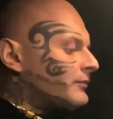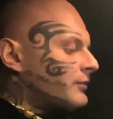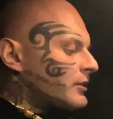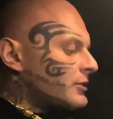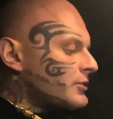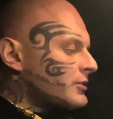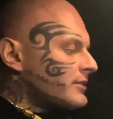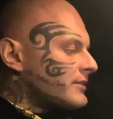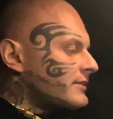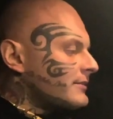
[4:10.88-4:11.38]

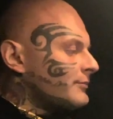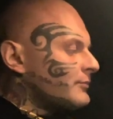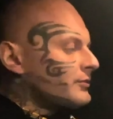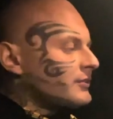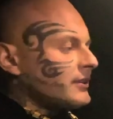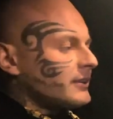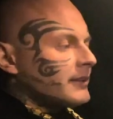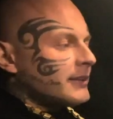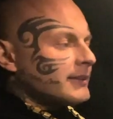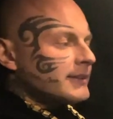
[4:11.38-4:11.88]
właśnie jestem
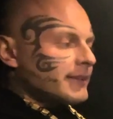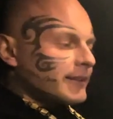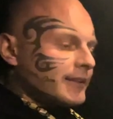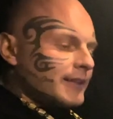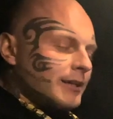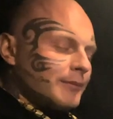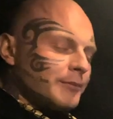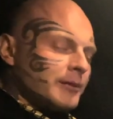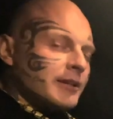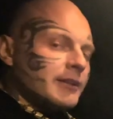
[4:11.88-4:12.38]
tutaj na
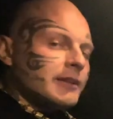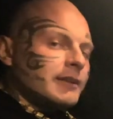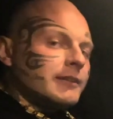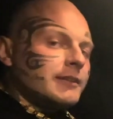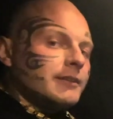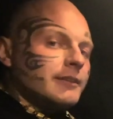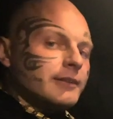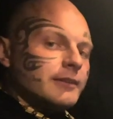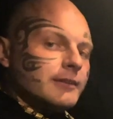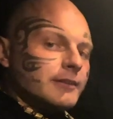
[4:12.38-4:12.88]
Instagramie
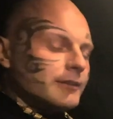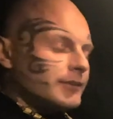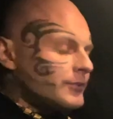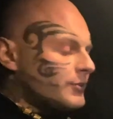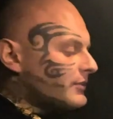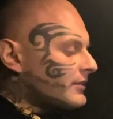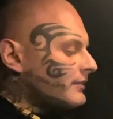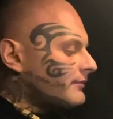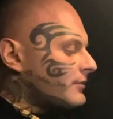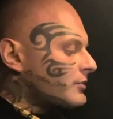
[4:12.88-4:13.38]
i
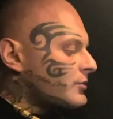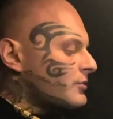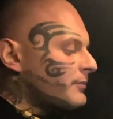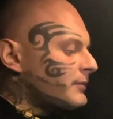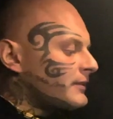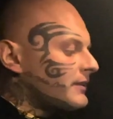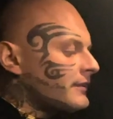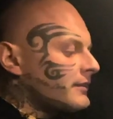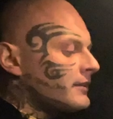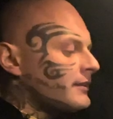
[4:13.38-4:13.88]
czytam wasze
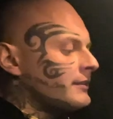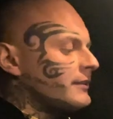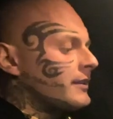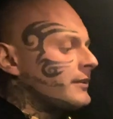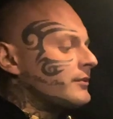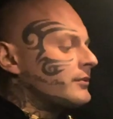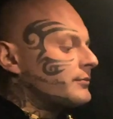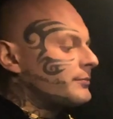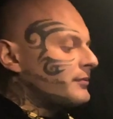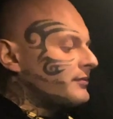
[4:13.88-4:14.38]
pytania i na
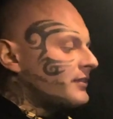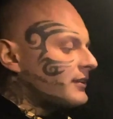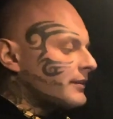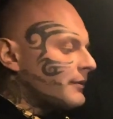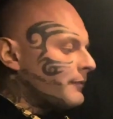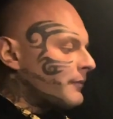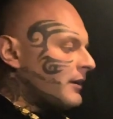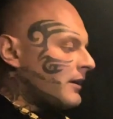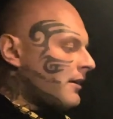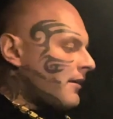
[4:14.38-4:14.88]
nie odpowiadam.
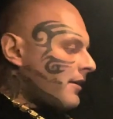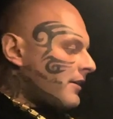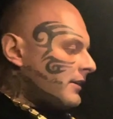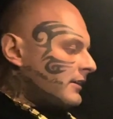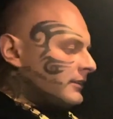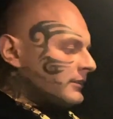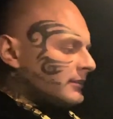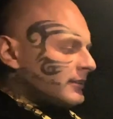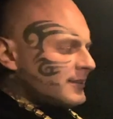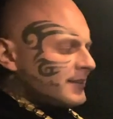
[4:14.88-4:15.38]

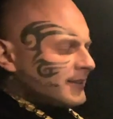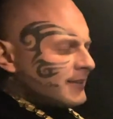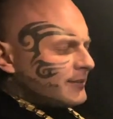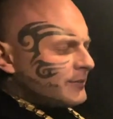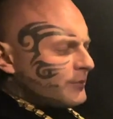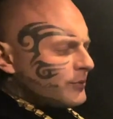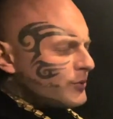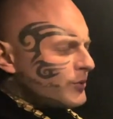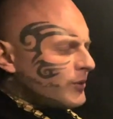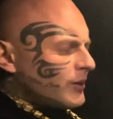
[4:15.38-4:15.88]
Jest ich
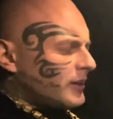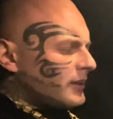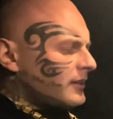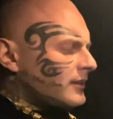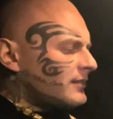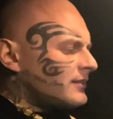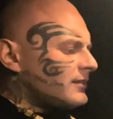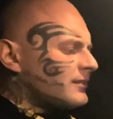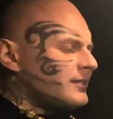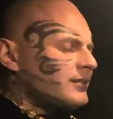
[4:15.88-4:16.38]
dużo, ale
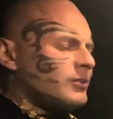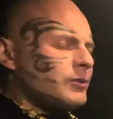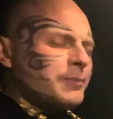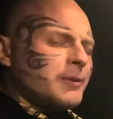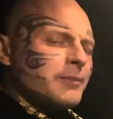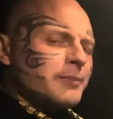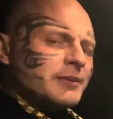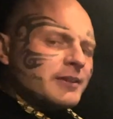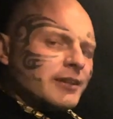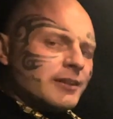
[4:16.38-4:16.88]
te głupie
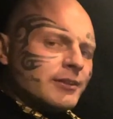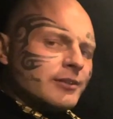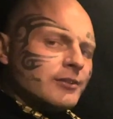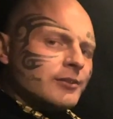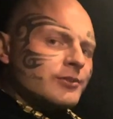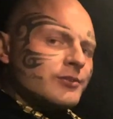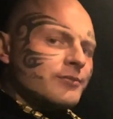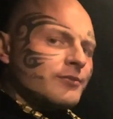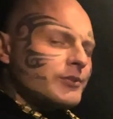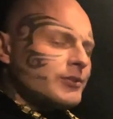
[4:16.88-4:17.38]
pytania
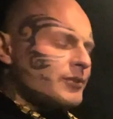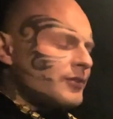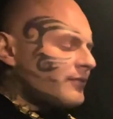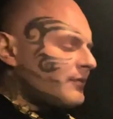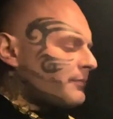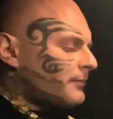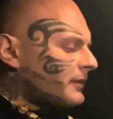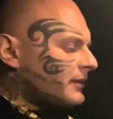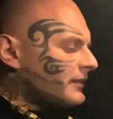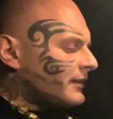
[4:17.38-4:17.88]
oczywiście
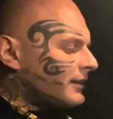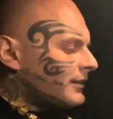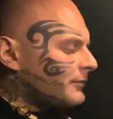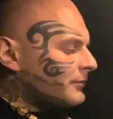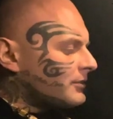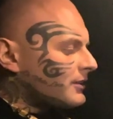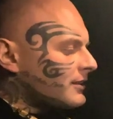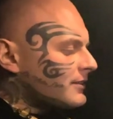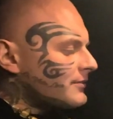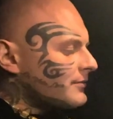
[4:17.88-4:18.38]
wypierdalam od
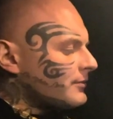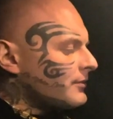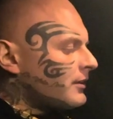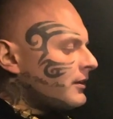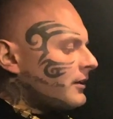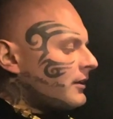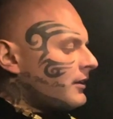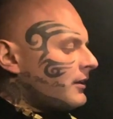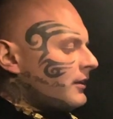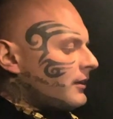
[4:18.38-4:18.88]
razu.
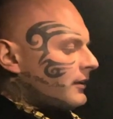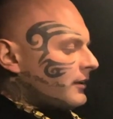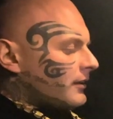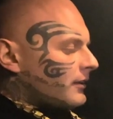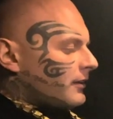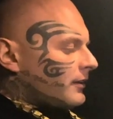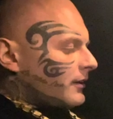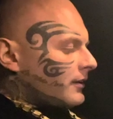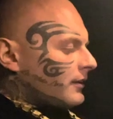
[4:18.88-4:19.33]
Yy,